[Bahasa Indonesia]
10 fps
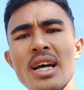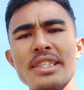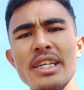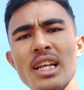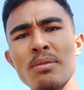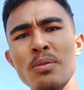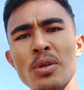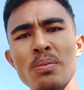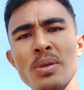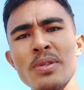Asal kalian
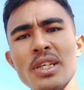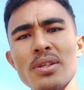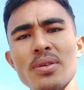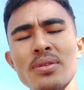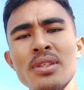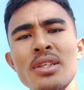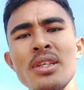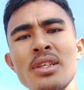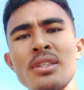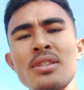boy boy menjadi dong,
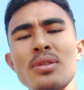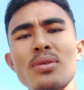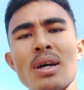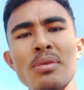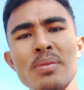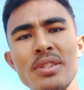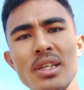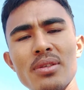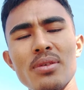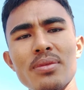so ang boy
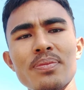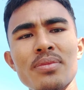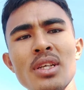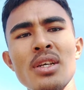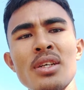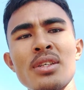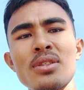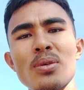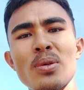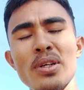menjadi dong,
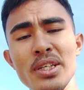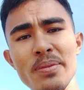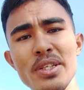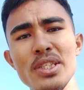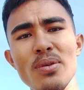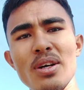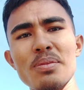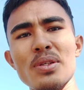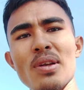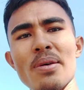so namun ini serang
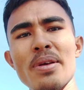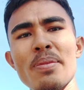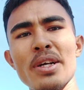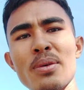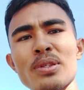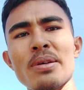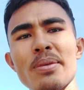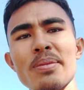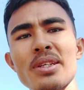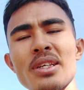video lah, biar kau bisa
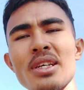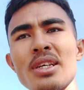main.